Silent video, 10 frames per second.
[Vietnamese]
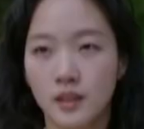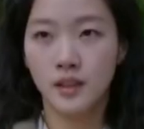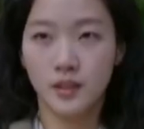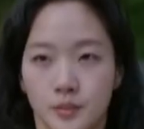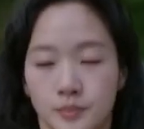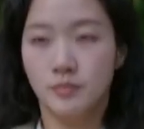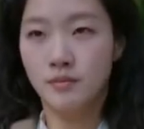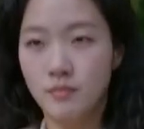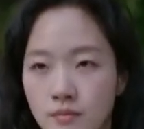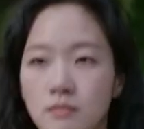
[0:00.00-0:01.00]
Ba người bị
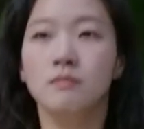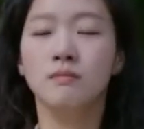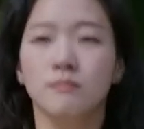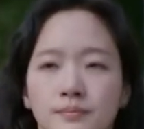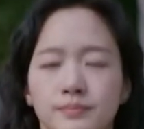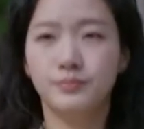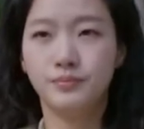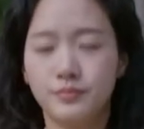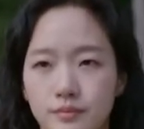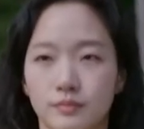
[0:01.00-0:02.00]
cuốn vào vòng xoáy của tiền
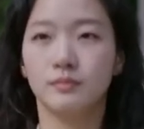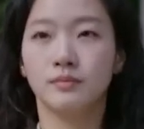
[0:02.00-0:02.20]
bạc và quyền